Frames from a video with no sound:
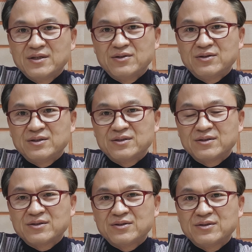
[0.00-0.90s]
어, 이런
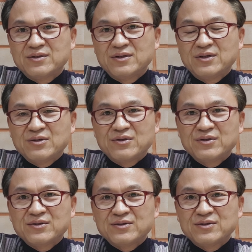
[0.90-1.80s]
것들
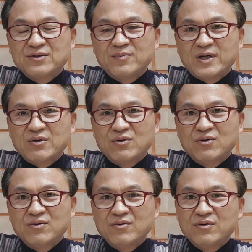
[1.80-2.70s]
그런 것들을
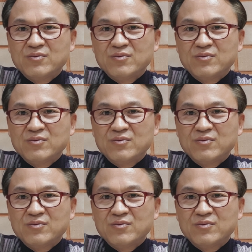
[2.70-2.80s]
바로